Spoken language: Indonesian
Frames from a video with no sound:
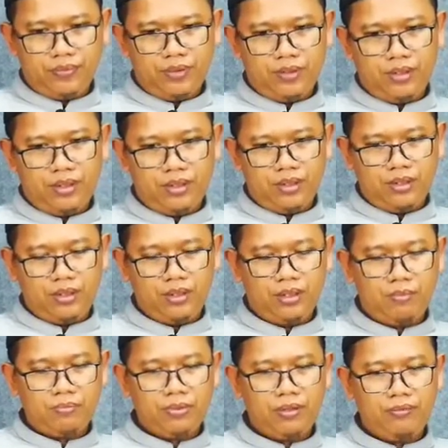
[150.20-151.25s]
kitab ya,
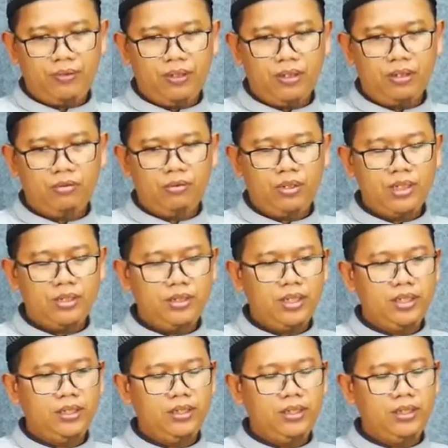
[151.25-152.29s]
kitab Safinatun
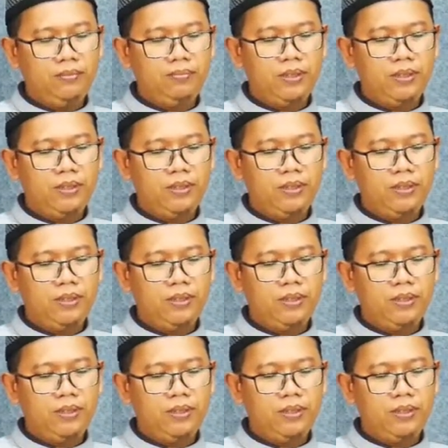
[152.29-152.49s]
Najah ini